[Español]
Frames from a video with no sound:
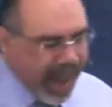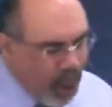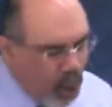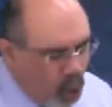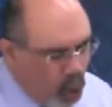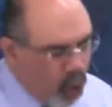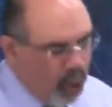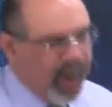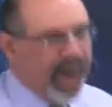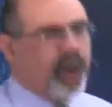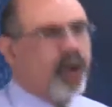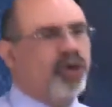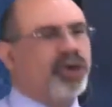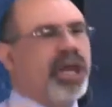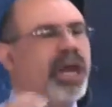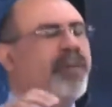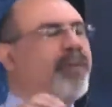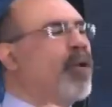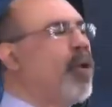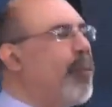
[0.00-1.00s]
y
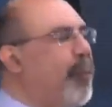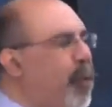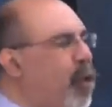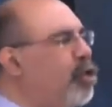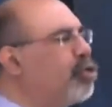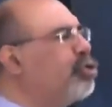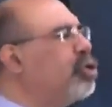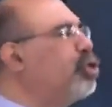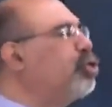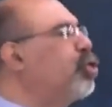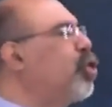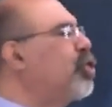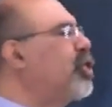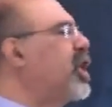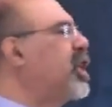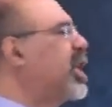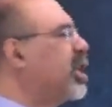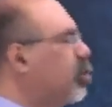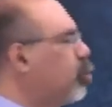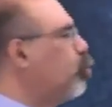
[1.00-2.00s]
ahora con el
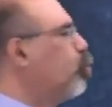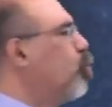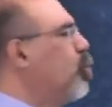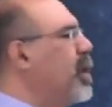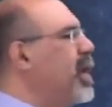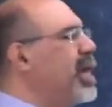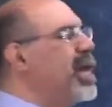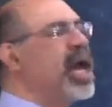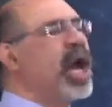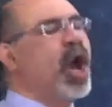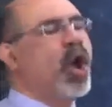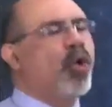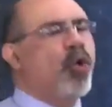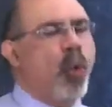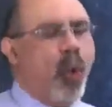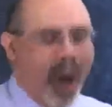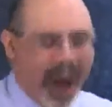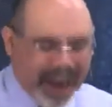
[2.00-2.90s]
propósito de destruir